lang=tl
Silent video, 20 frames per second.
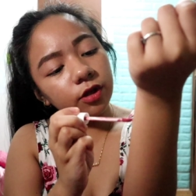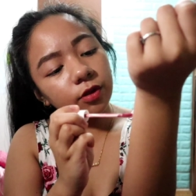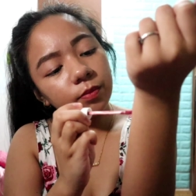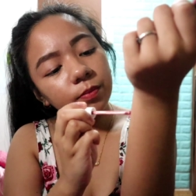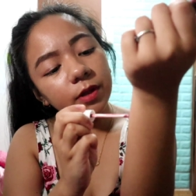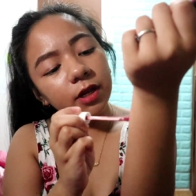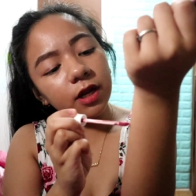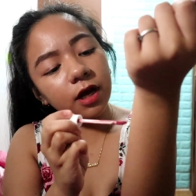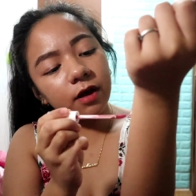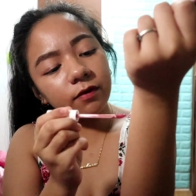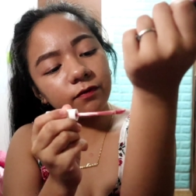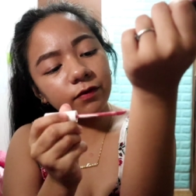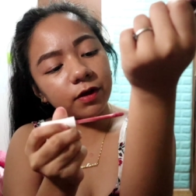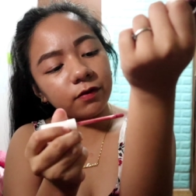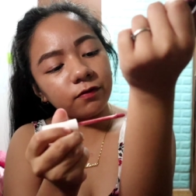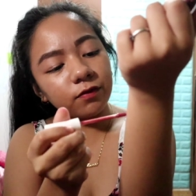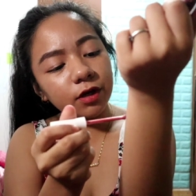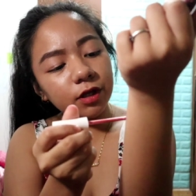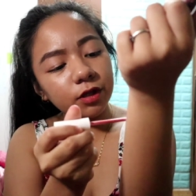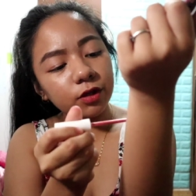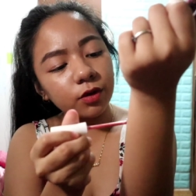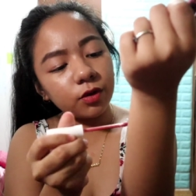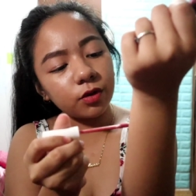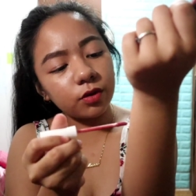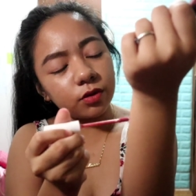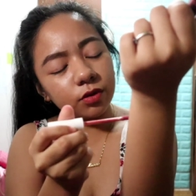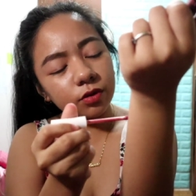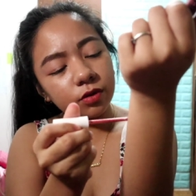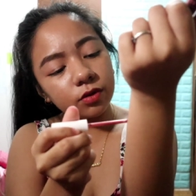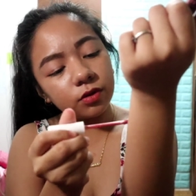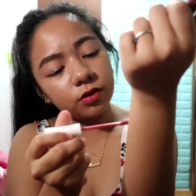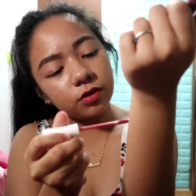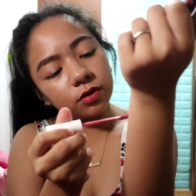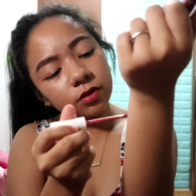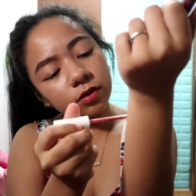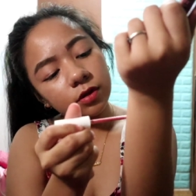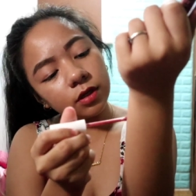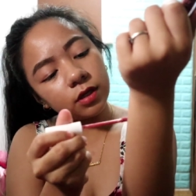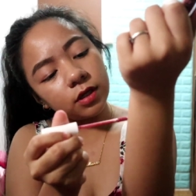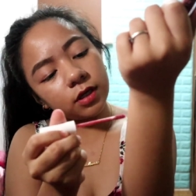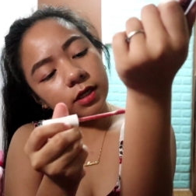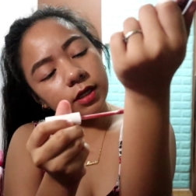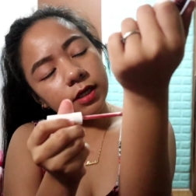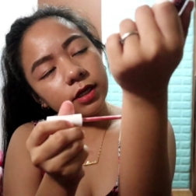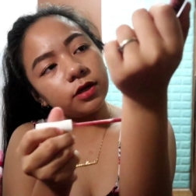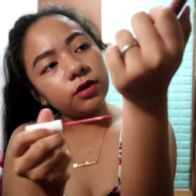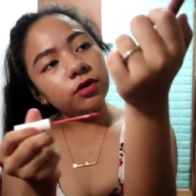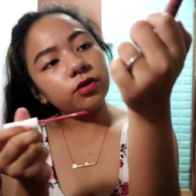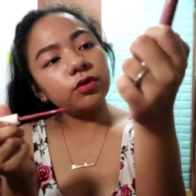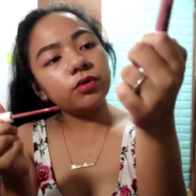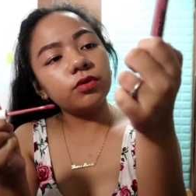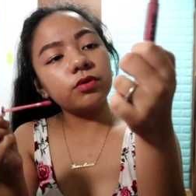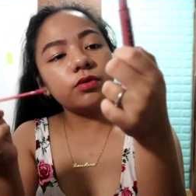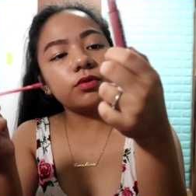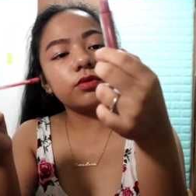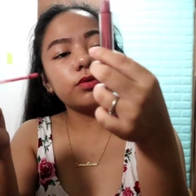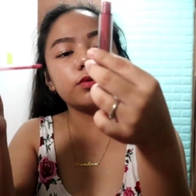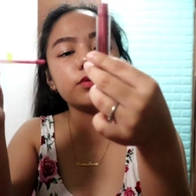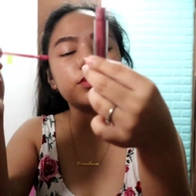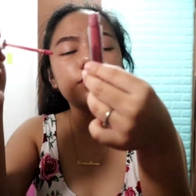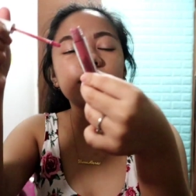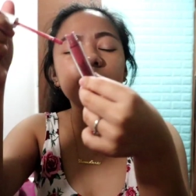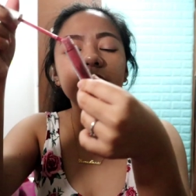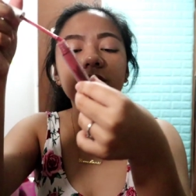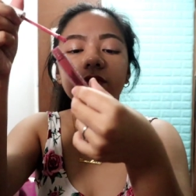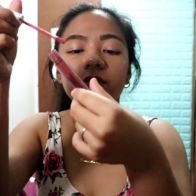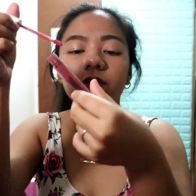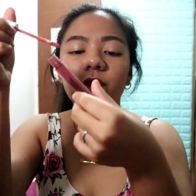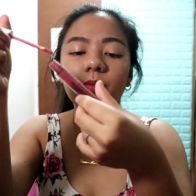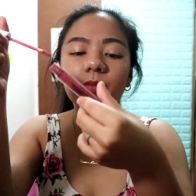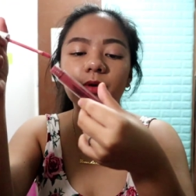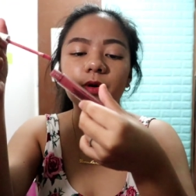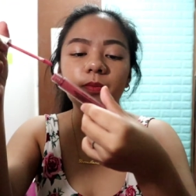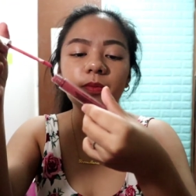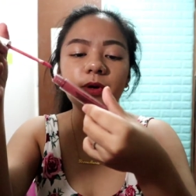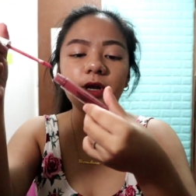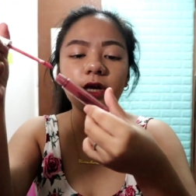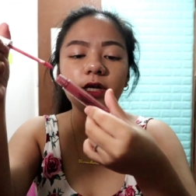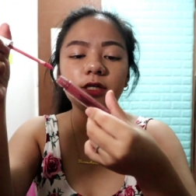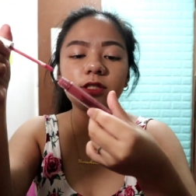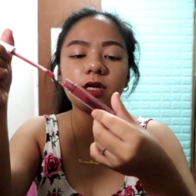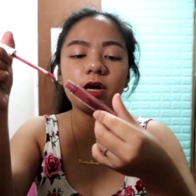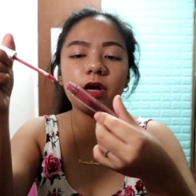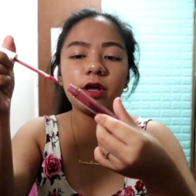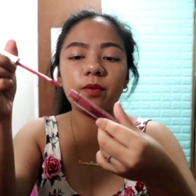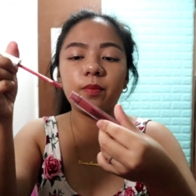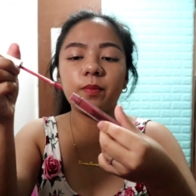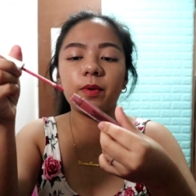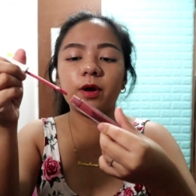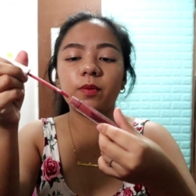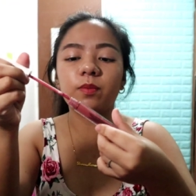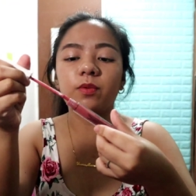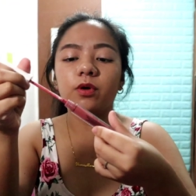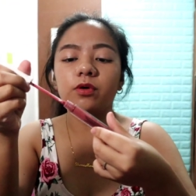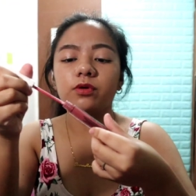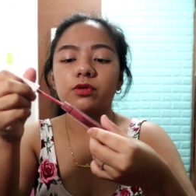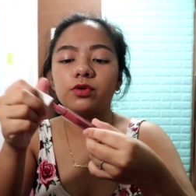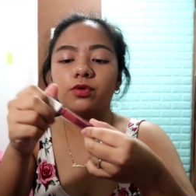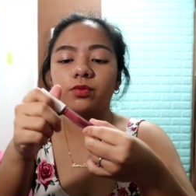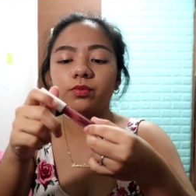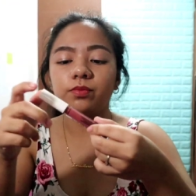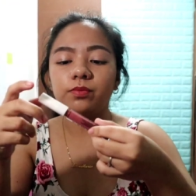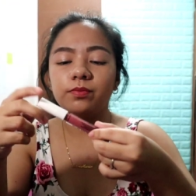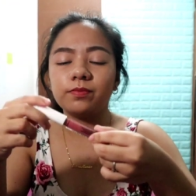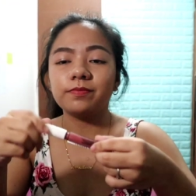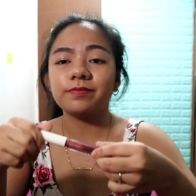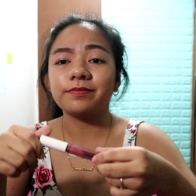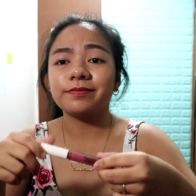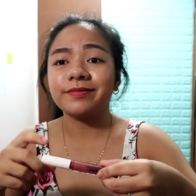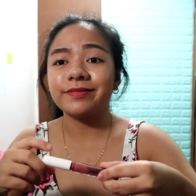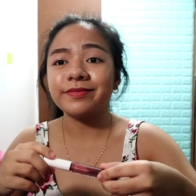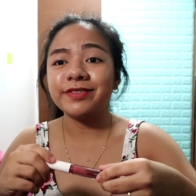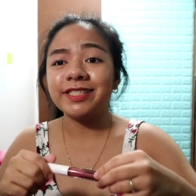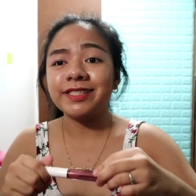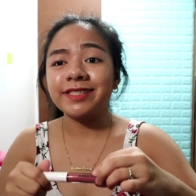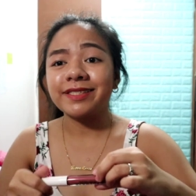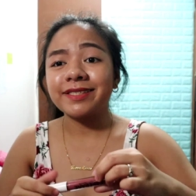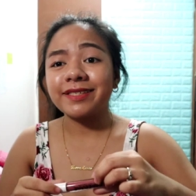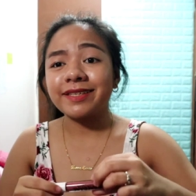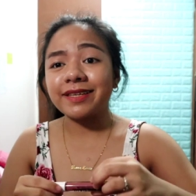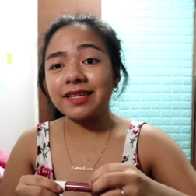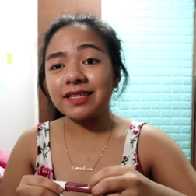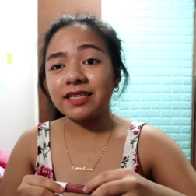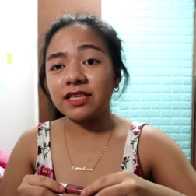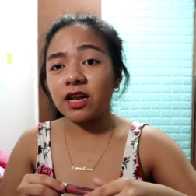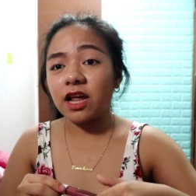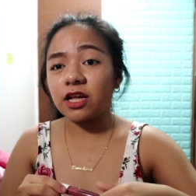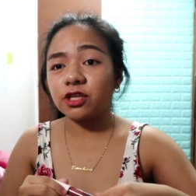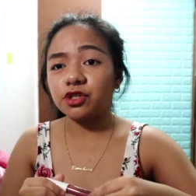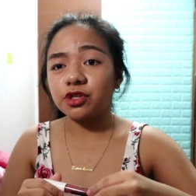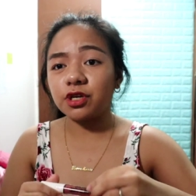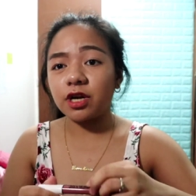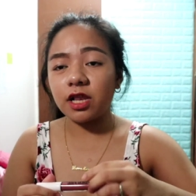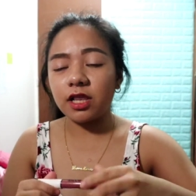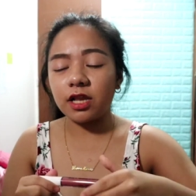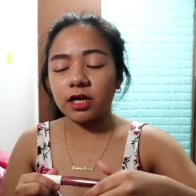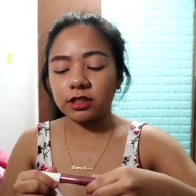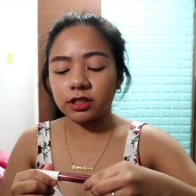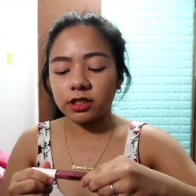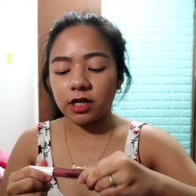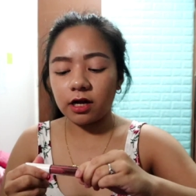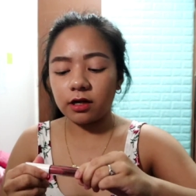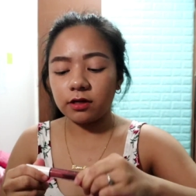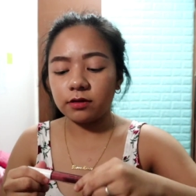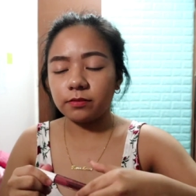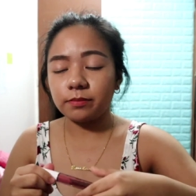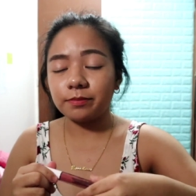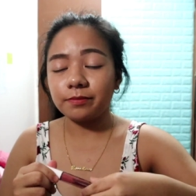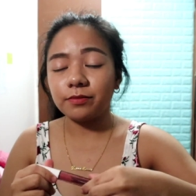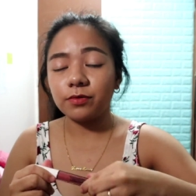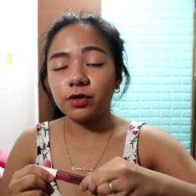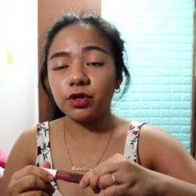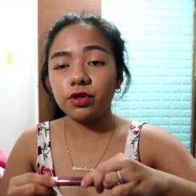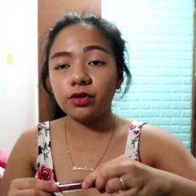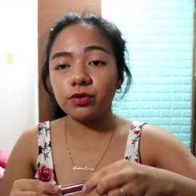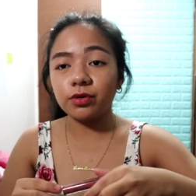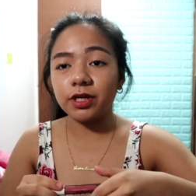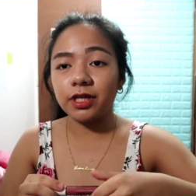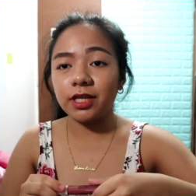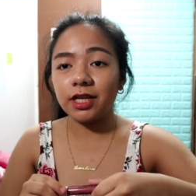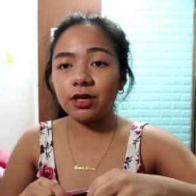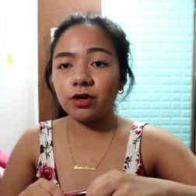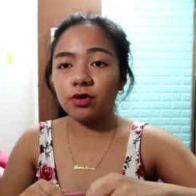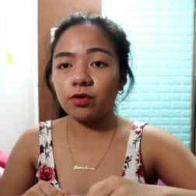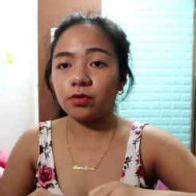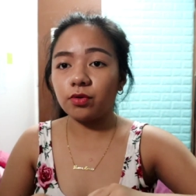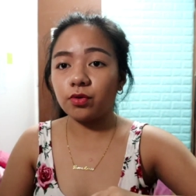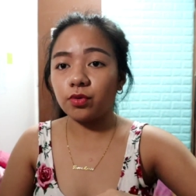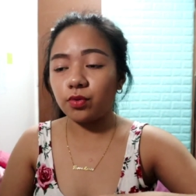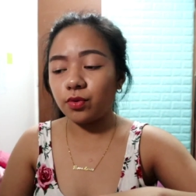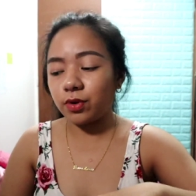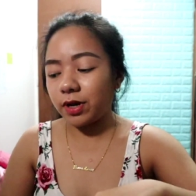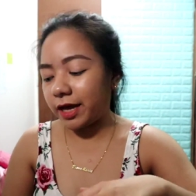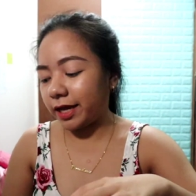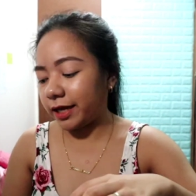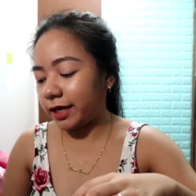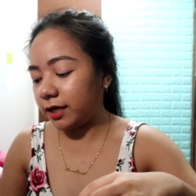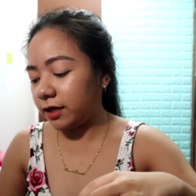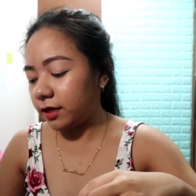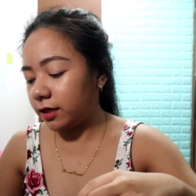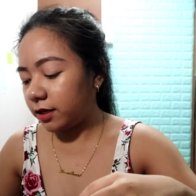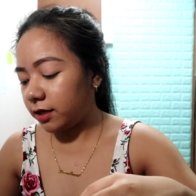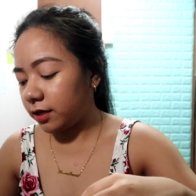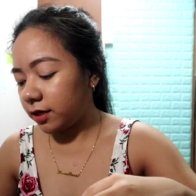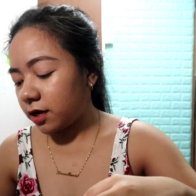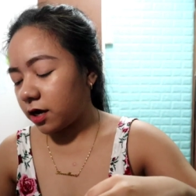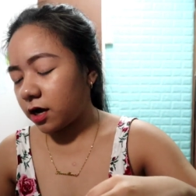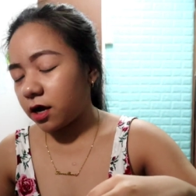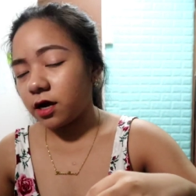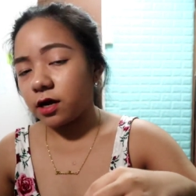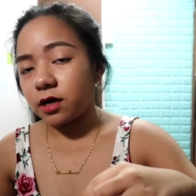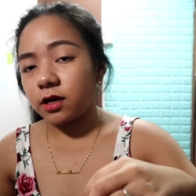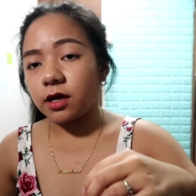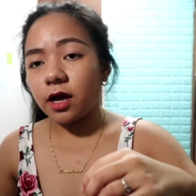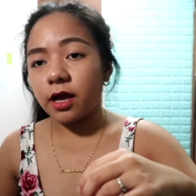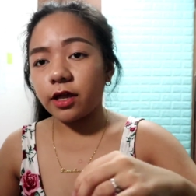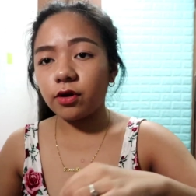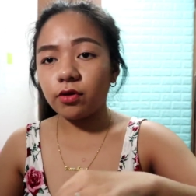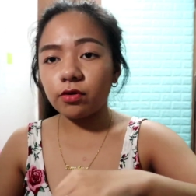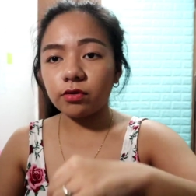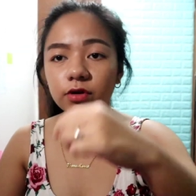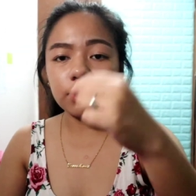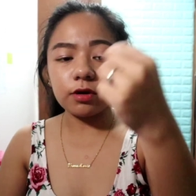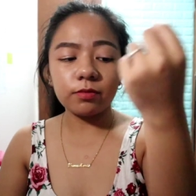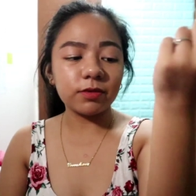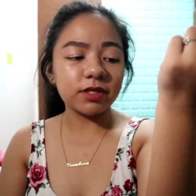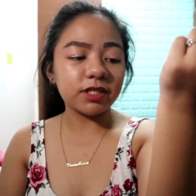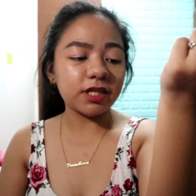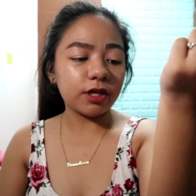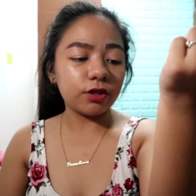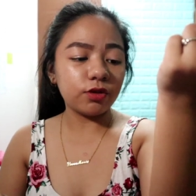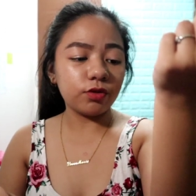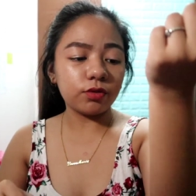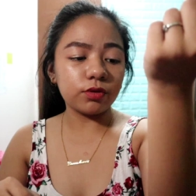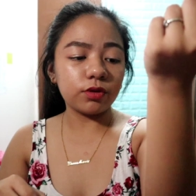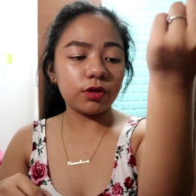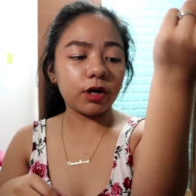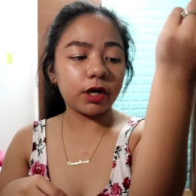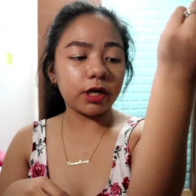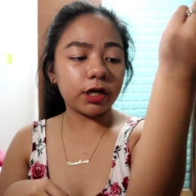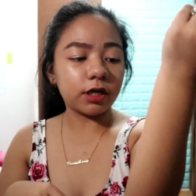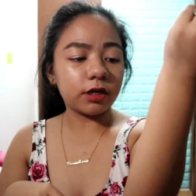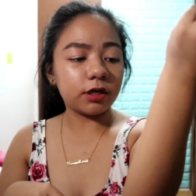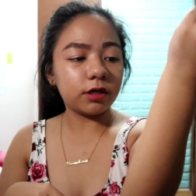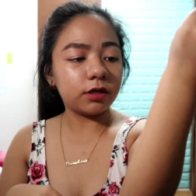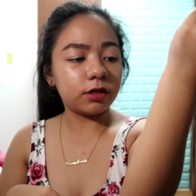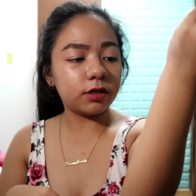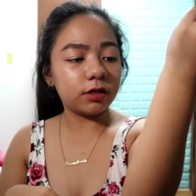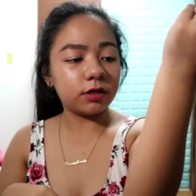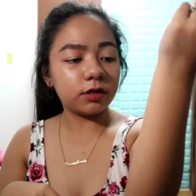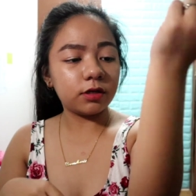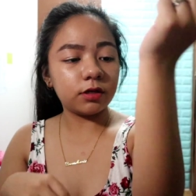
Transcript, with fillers: Ito yung pinaka-favorite ko. Yung Summer Break at saka yung Bear Blossom. Kasi natural lang siya. Yun yung hilig kong kulay. Ayaw nang masyadong dark.